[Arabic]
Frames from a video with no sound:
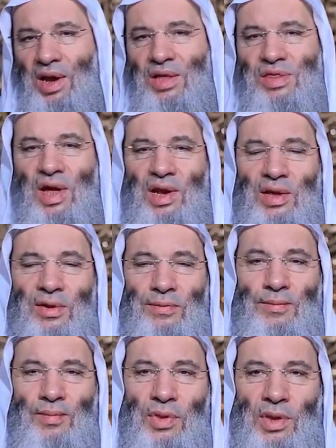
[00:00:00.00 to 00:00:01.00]
على ذلك
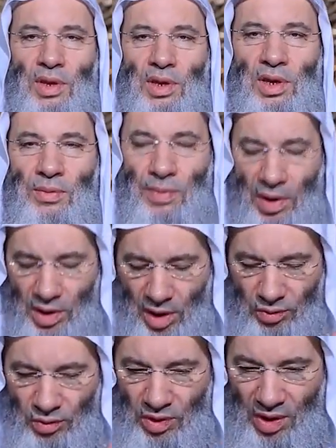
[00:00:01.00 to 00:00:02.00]
يبقى
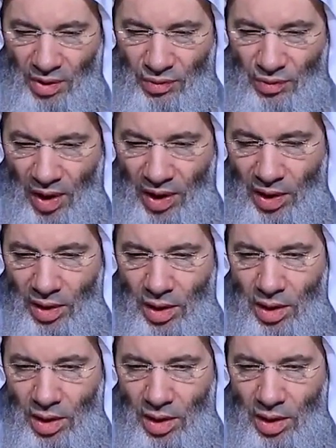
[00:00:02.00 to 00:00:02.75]
القول الاول